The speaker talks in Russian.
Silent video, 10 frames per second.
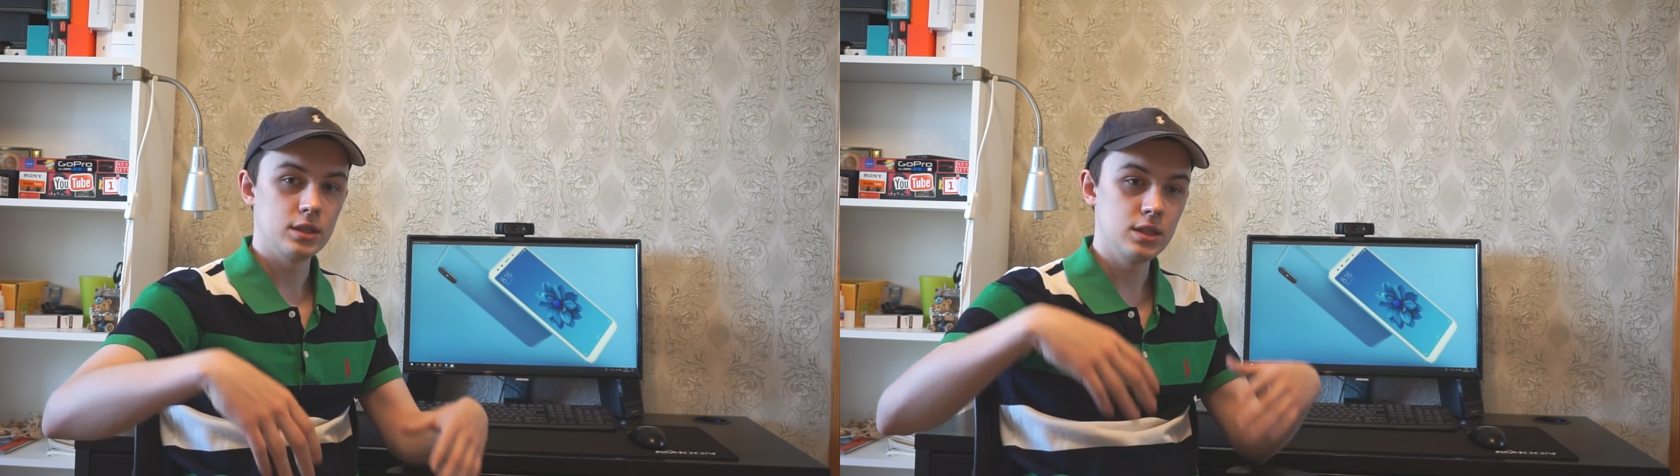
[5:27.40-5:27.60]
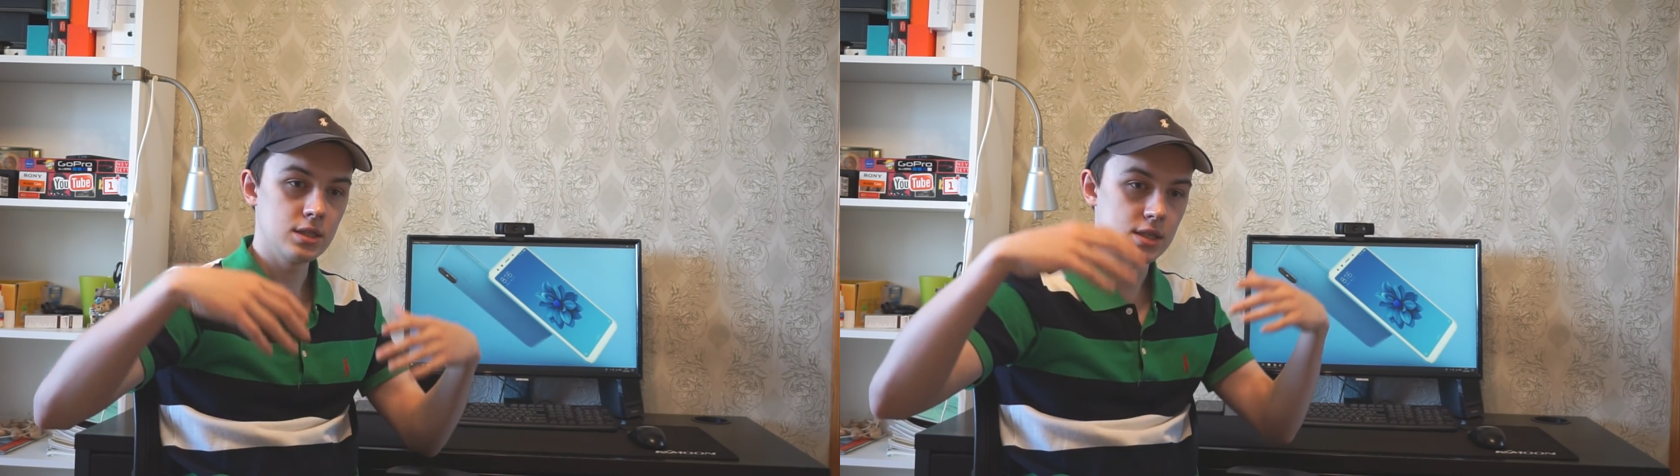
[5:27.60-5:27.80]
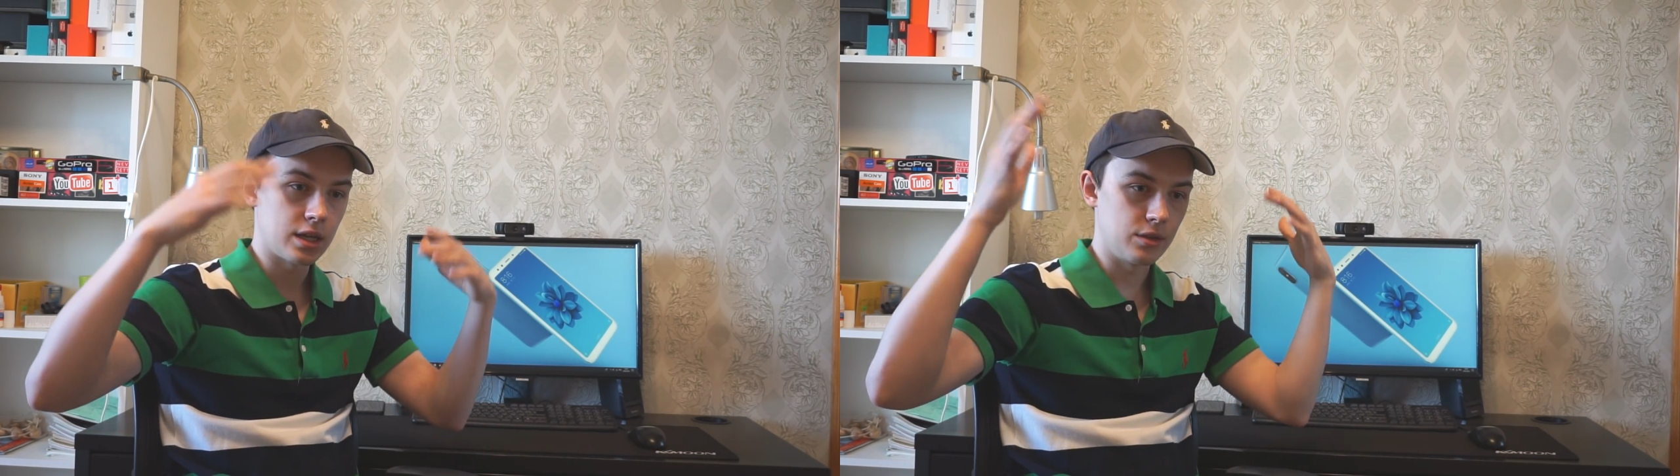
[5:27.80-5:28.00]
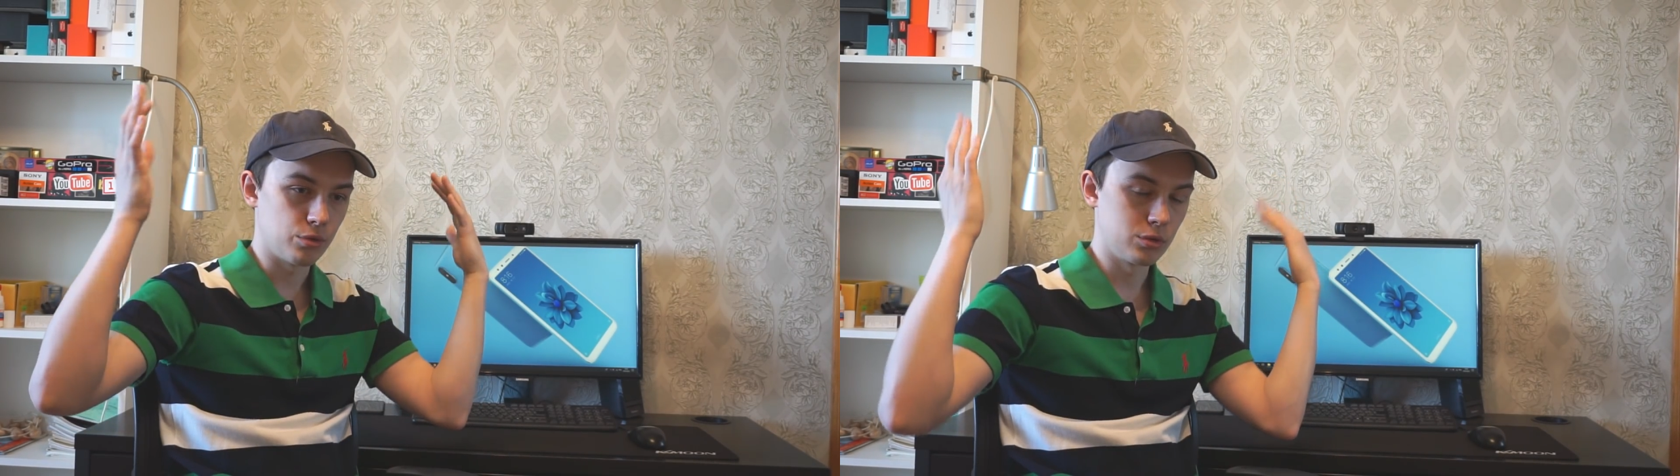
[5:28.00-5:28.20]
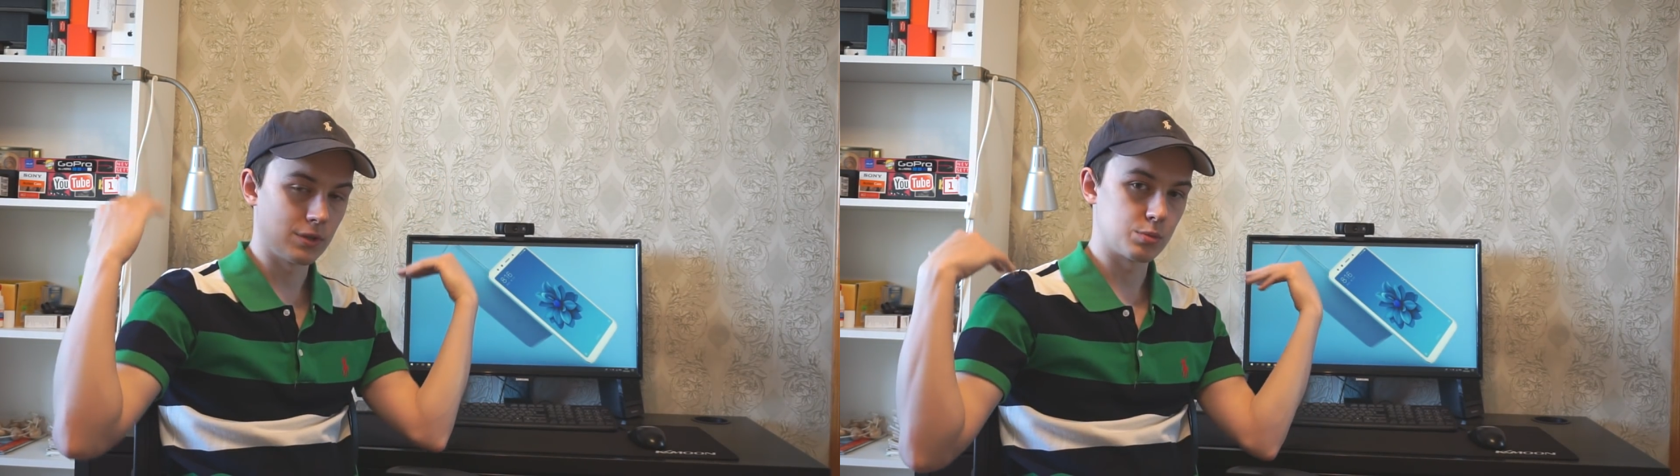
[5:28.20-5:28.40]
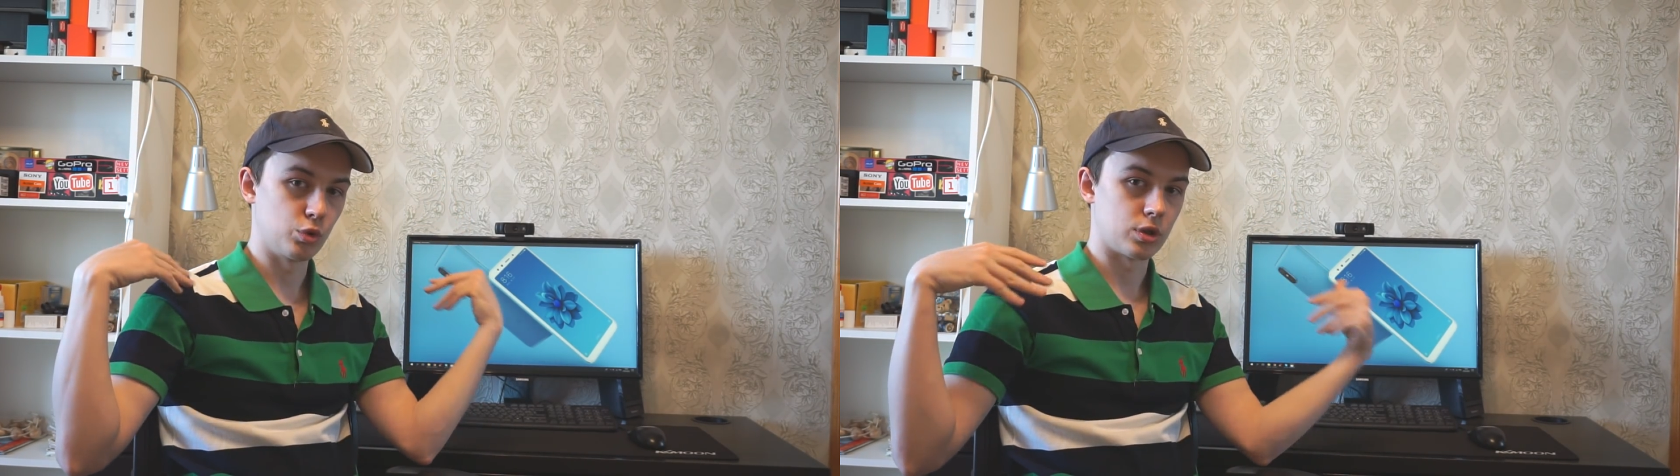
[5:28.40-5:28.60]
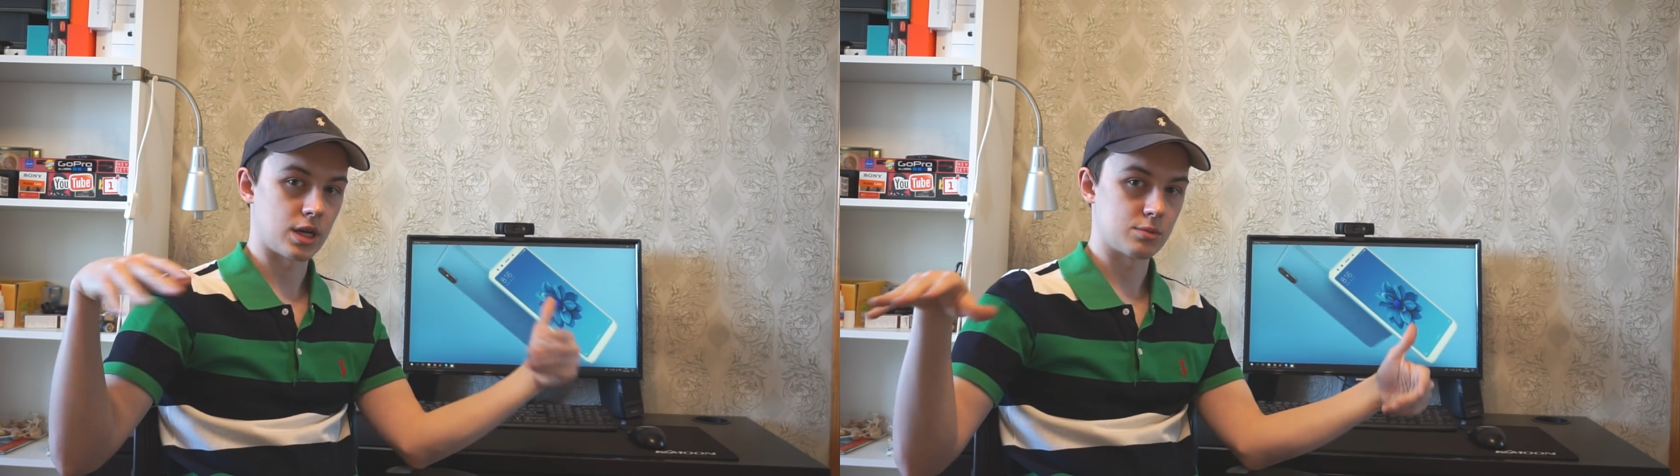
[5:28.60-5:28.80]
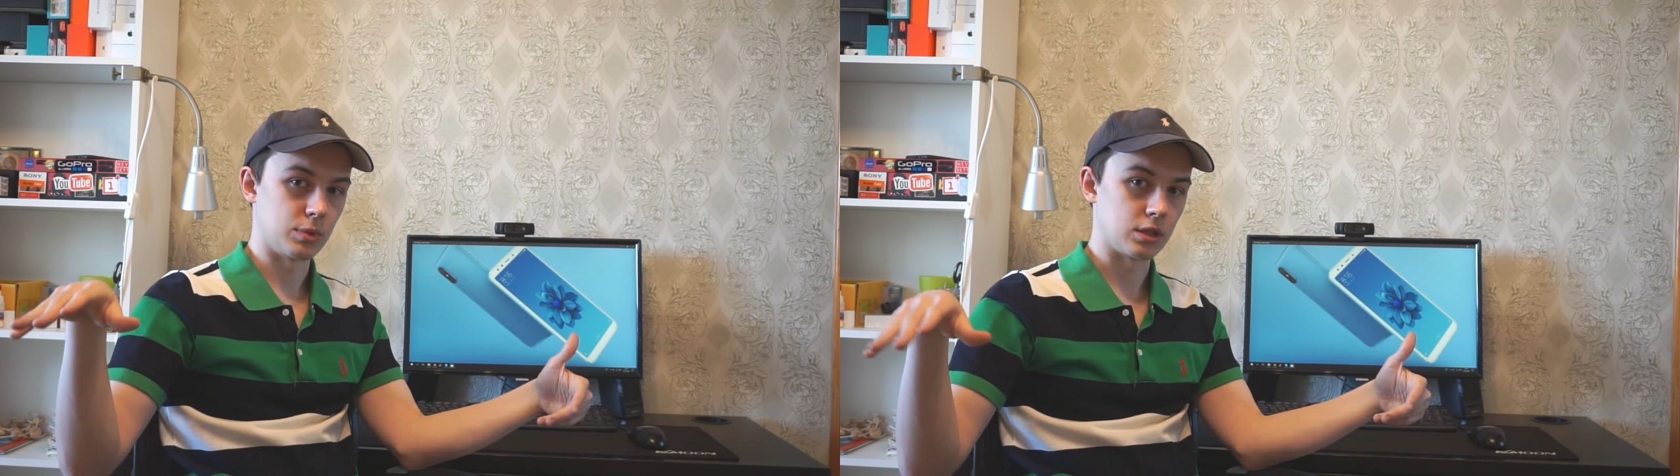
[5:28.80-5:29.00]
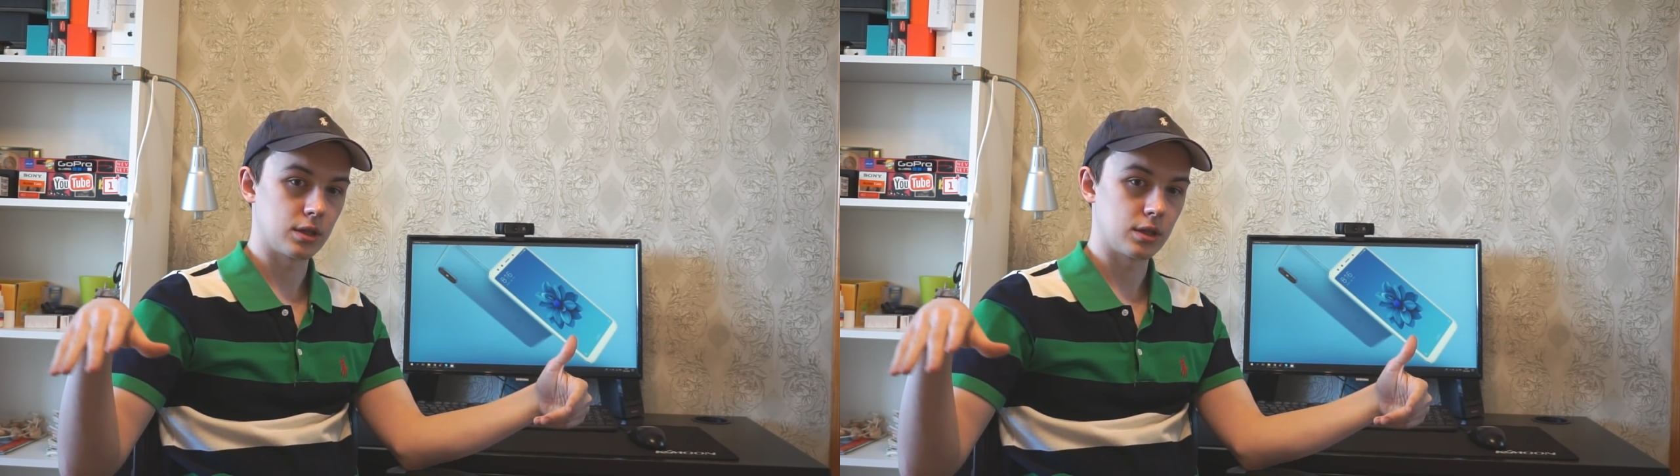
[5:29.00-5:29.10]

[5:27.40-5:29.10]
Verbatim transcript: и задний фон у вас будет размыт.